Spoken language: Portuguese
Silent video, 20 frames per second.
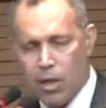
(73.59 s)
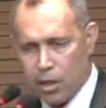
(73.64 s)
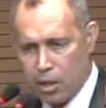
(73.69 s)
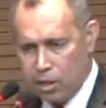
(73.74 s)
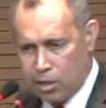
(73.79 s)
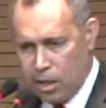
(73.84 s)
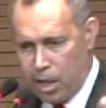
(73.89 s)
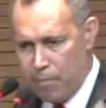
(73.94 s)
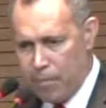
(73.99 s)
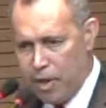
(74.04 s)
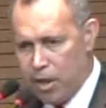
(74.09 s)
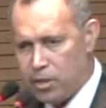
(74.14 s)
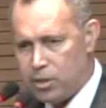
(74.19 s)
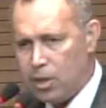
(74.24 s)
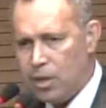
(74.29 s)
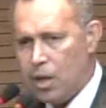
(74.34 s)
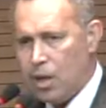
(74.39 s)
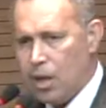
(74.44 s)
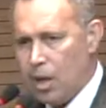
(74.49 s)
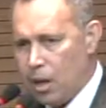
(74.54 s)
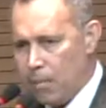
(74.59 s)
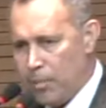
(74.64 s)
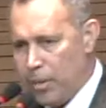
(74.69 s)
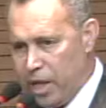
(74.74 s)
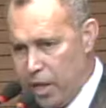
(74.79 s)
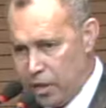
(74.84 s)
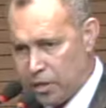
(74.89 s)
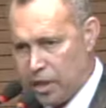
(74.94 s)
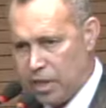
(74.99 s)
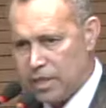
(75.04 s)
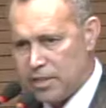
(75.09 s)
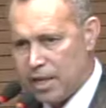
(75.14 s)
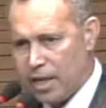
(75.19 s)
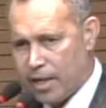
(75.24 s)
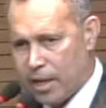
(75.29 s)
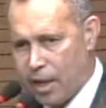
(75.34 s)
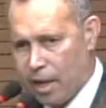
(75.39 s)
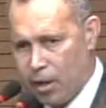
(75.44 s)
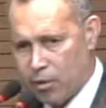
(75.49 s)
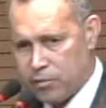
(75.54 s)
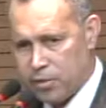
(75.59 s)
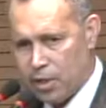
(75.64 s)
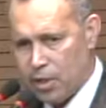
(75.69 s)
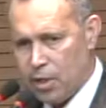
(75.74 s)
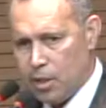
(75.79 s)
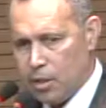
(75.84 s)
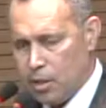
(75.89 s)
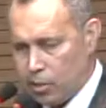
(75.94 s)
que também milita nessa causa.